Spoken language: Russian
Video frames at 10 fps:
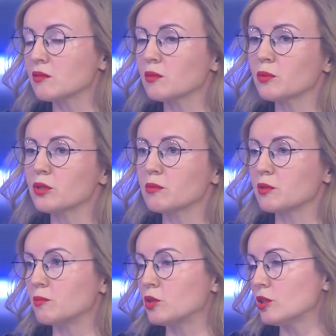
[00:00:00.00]
вопрос
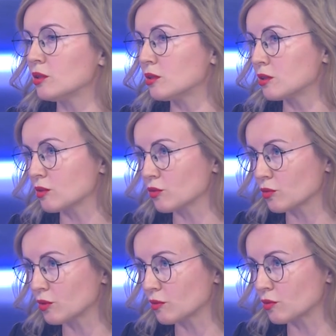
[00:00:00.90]
обеспечения
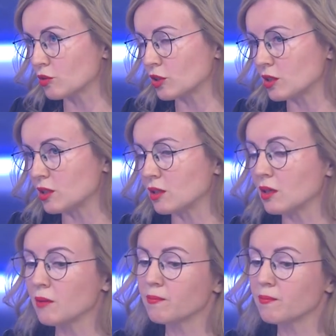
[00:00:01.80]
дистанционного участия.